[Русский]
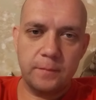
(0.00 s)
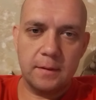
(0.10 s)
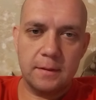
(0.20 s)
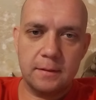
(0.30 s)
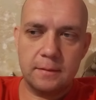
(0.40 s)

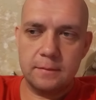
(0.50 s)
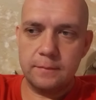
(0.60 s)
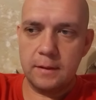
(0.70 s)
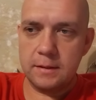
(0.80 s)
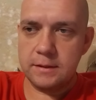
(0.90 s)
Э,
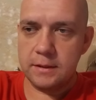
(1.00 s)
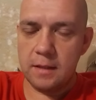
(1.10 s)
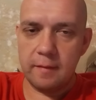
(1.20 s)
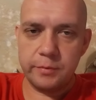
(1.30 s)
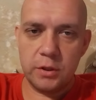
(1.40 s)

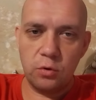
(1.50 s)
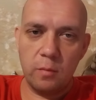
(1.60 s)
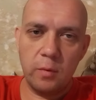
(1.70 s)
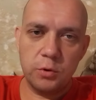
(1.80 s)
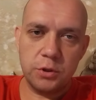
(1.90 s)
Арсенал вообще
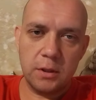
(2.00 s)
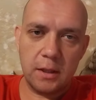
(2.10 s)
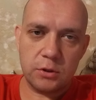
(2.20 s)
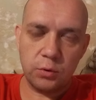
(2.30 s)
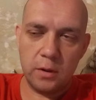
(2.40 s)
дома очень
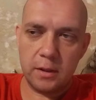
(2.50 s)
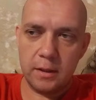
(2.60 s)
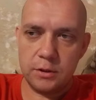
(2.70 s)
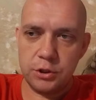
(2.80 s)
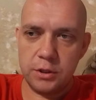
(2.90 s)
хорошо играет.